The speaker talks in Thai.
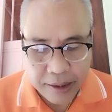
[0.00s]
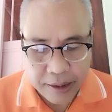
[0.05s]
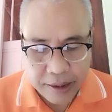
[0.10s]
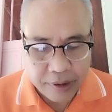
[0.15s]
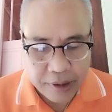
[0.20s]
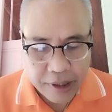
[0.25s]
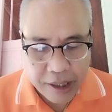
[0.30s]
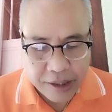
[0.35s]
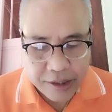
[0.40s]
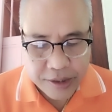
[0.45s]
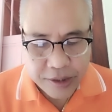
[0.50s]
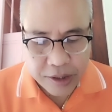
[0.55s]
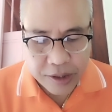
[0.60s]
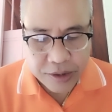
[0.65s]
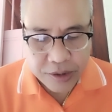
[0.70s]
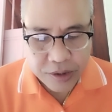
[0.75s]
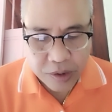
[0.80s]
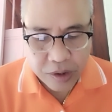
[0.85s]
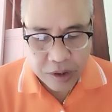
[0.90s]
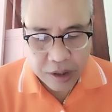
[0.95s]
ได้ซอ
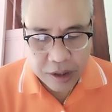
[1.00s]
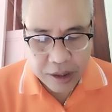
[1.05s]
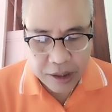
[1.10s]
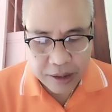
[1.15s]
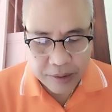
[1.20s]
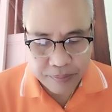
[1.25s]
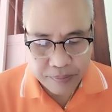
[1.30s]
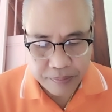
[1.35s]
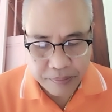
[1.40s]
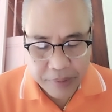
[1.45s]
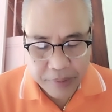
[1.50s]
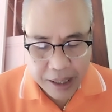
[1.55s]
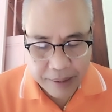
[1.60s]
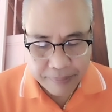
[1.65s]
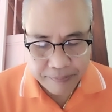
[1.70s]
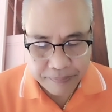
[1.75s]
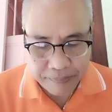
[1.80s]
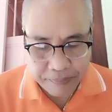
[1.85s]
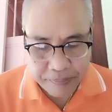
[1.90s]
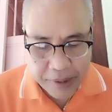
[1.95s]
สอแบบ
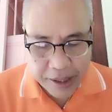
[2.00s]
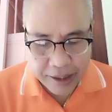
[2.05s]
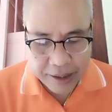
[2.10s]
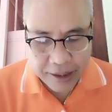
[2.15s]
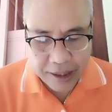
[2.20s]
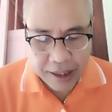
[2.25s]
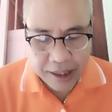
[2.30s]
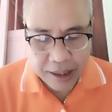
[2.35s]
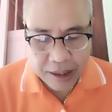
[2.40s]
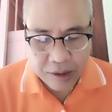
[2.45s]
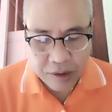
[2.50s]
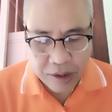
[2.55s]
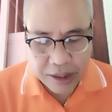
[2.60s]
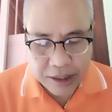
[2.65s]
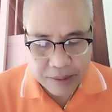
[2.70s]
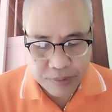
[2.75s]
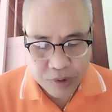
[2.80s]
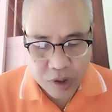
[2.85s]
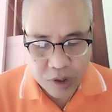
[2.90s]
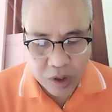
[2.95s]
แบ่งเขตร้อยสิ
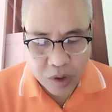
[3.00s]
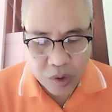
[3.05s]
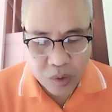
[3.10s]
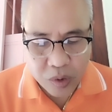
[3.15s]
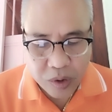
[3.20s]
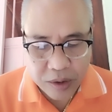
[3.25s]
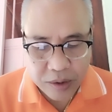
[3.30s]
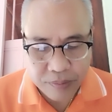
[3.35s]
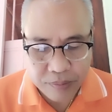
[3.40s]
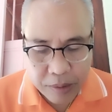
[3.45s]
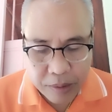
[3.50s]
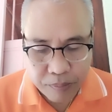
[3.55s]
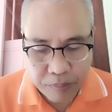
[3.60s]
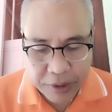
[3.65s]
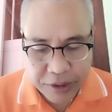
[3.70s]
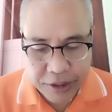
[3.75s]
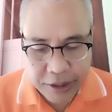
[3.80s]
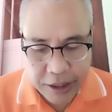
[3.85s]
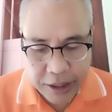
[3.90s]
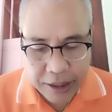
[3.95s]
บสองคน บัญ
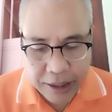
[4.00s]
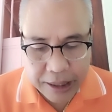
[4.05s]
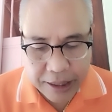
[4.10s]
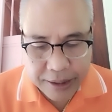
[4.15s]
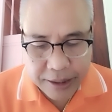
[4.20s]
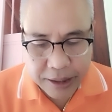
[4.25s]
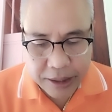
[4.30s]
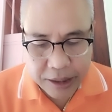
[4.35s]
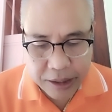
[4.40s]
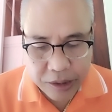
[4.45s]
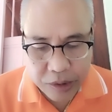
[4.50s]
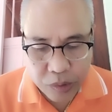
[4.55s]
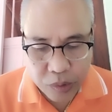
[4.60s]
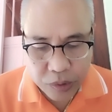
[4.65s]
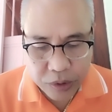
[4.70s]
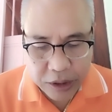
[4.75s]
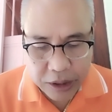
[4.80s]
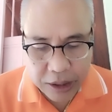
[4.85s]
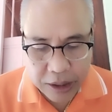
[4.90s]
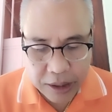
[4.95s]
ชี รายชื่ออยู่
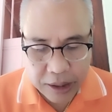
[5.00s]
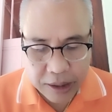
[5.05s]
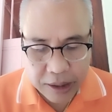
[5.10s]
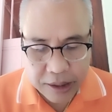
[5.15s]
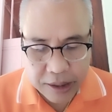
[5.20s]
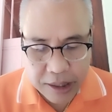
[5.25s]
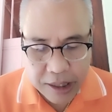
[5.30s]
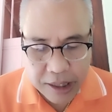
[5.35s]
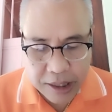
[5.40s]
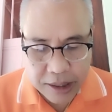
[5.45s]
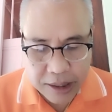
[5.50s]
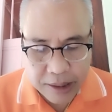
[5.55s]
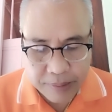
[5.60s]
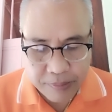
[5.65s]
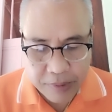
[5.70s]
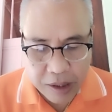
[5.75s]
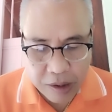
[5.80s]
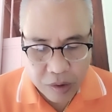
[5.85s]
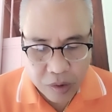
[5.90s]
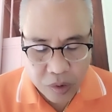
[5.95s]
ที่ยี่สิบ
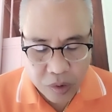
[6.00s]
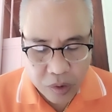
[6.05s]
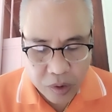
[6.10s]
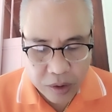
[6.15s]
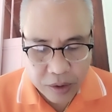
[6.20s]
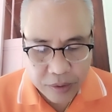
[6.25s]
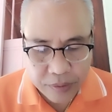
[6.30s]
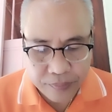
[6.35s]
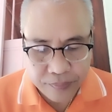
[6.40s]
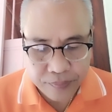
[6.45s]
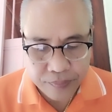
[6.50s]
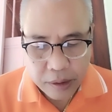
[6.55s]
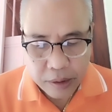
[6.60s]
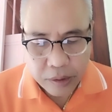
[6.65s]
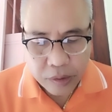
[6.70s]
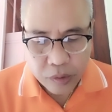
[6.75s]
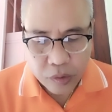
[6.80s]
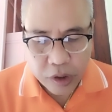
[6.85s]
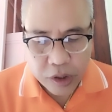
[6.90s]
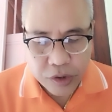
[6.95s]
เก้าคน
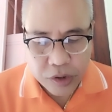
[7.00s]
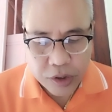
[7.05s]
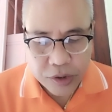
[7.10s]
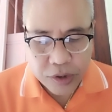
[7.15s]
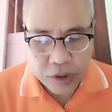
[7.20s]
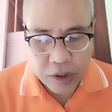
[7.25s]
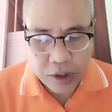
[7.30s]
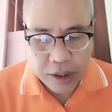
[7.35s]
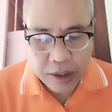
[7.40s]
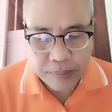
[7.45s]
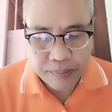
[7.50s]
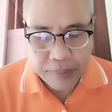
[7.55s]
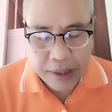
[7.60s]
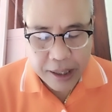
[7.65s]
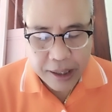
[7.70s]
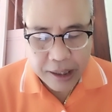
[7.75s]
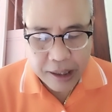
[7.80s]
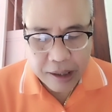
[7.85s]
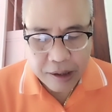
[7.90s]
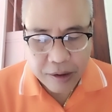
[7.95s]
โดยซอสอพัก
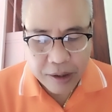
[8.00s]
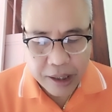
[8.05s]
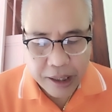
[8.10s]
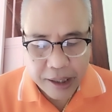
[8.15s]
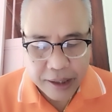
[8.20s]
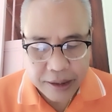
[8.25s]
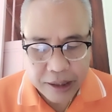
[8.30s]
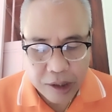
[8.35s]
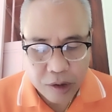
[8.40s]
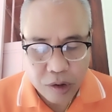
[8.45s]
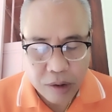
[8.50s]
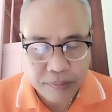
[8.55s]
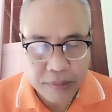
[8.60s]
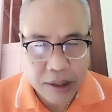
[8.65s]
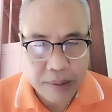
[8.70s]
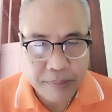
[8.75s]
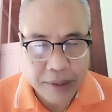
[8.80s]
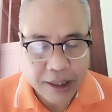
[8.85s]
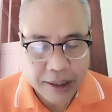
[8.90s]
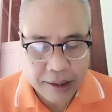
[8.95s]
เก่าไกลถ้าร่วมทั้ง
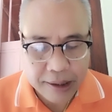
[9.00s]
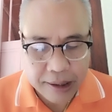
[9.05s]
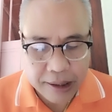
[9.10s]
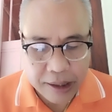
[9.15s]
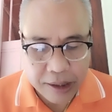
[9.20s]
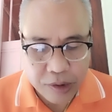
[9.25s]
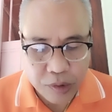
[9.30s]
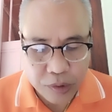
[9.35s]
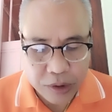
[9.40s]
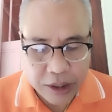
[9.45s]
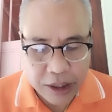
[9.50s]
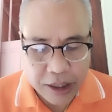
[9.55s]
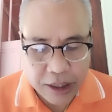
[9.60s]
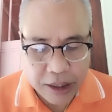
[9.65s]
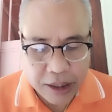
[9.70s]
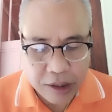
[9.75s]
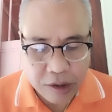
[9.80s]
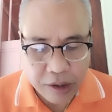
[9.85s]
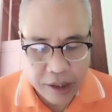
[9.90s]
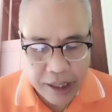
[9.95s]
หมดกับยูทีหนึ่
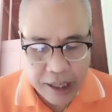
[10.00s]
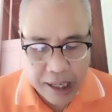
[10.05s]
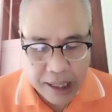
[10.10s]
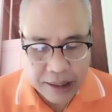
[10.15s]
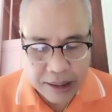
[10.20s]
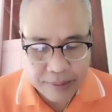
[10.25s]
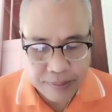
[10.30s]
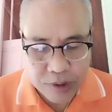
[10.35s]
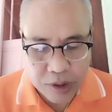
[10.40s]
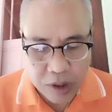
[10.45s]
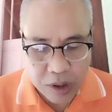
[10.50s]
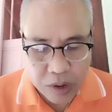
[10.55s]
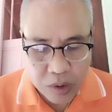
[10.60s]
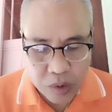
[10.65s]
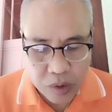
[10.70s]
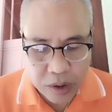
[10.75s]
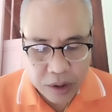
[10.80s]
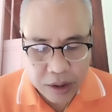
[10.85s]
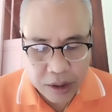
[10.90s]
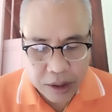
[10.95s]
งร้อยหาสิบสองค
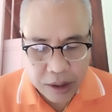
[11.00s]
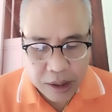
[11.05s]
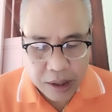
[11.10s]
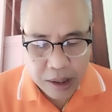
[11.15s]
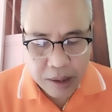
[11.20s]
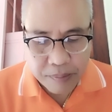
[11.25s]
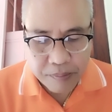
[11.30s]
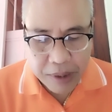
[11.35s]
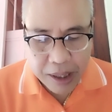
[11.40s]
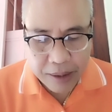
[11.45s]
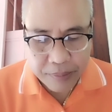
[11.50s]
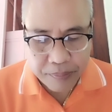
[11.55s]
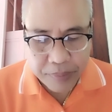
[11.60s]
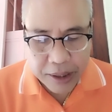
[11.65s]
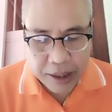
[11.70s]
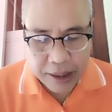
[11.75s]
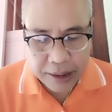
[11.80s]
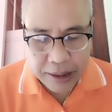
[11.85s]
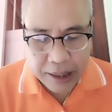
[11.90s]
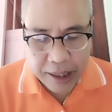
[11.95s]
นพักเพื่อ
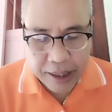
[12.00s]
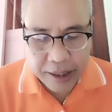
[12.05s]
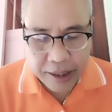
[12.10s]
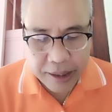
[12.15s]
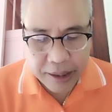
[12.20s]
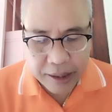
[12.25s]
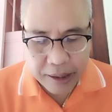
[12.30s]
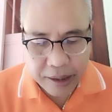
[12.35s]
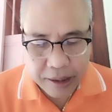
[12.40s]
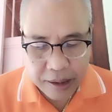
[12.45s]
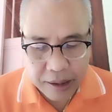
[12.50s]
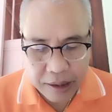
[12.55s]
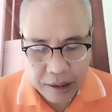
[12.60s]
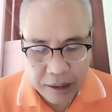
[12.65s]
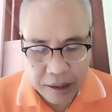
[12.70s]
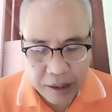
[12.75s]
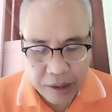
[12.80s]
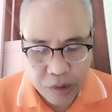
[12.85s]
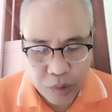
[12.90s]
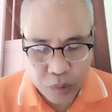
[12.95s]
ไทย
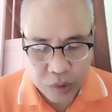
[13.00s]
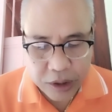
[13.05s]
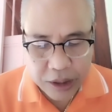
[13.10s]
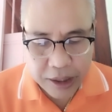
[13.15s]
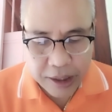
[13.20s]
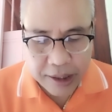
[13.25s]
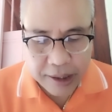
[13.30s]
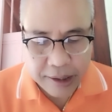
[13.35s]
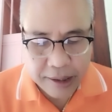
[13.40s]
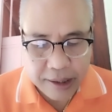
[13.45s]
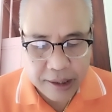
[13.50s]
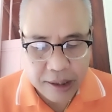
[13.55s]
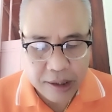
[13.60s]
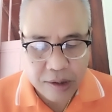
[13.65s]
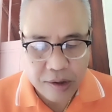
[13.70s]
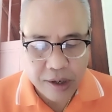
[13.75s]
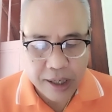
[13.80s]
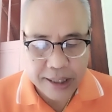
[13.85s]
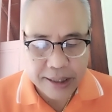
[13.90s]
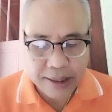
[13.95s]
กับยูทีหนึ่งร้
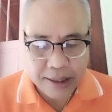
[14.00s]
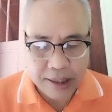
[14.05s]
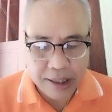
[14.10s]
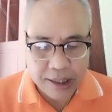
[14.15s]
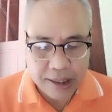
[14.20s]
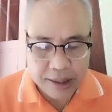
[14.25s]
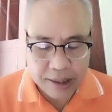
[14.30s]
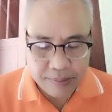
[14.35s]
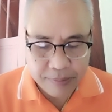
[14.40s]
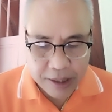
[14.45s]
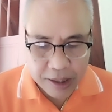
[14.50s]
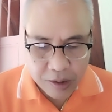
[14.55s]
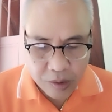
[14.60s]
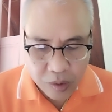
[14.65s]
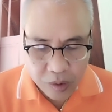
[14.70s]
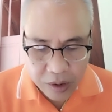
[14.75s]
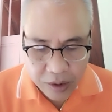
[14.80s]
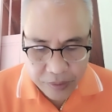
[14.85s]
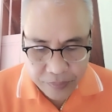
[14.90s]
อยสี่สิบเอ็ดคน